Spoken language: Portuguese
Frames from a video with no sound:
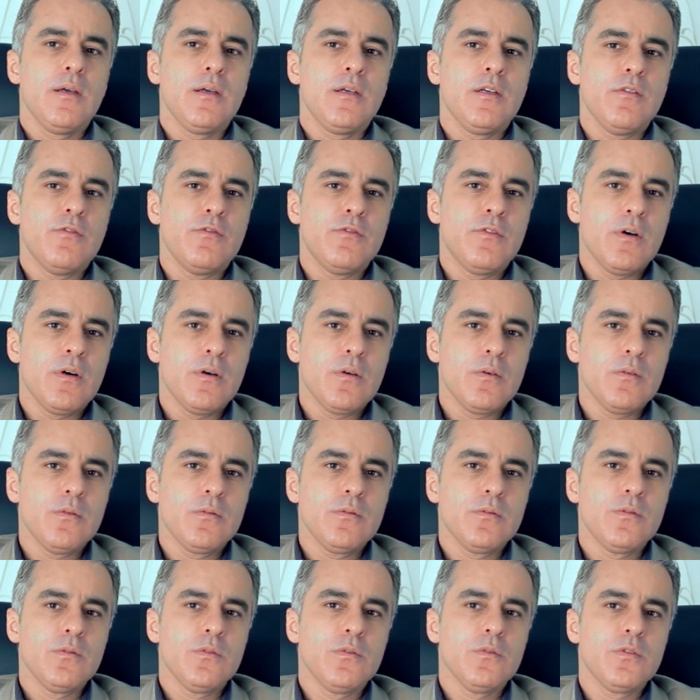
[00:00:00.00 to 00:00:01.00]
que
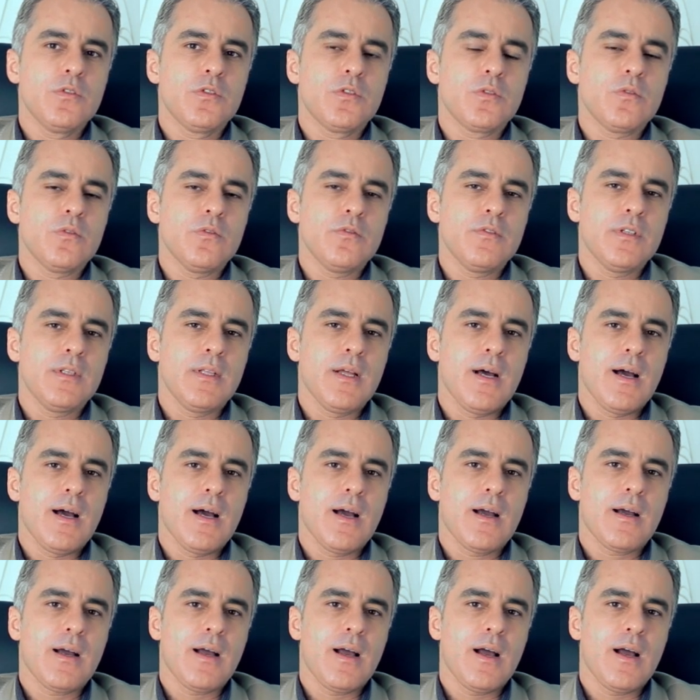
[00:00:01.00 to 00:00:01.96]
vão nos convidar